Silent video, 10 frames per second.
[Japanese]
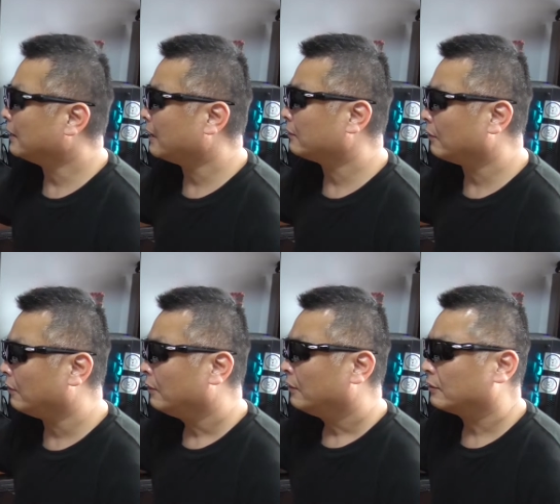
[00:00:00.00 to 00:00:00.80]
りない
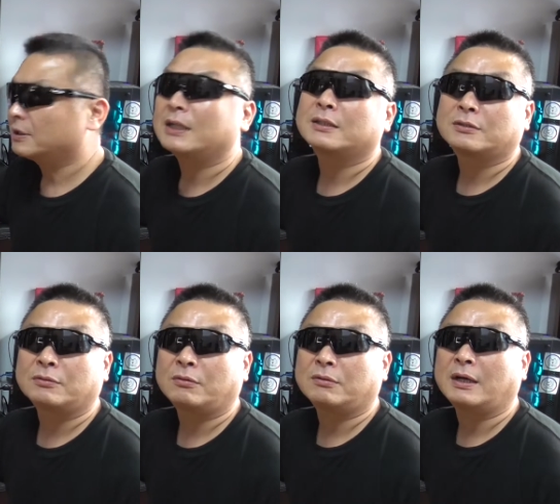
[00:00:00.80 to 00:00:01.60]
とチャージす
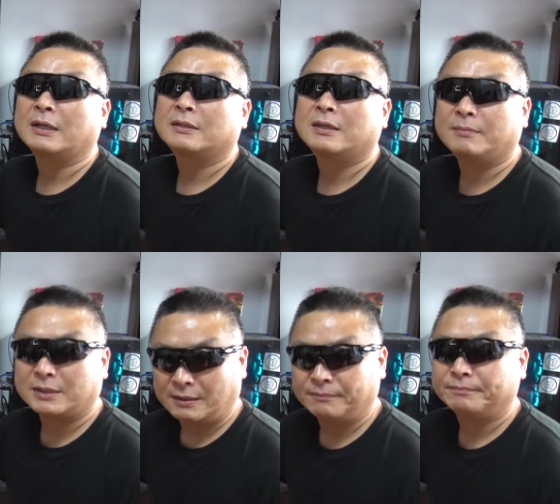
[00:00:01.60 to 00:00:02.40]
ることができ
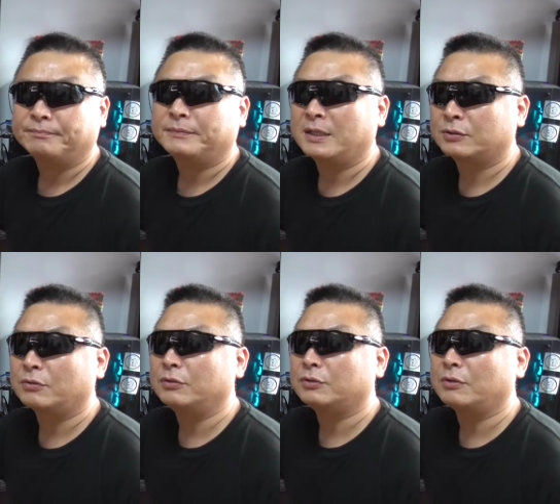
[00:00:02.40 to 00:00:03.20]
ません、ね、
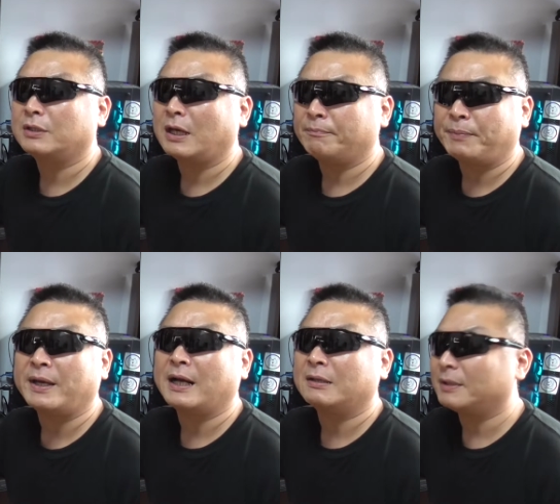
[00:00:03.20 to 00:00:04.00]
そういう商品がいっぱ
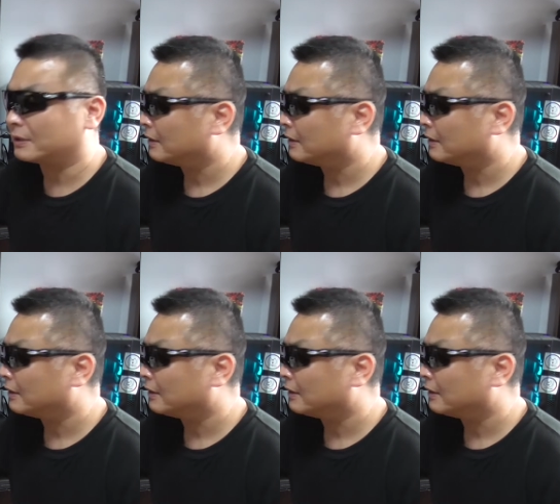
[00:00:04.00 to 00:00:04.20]
いありま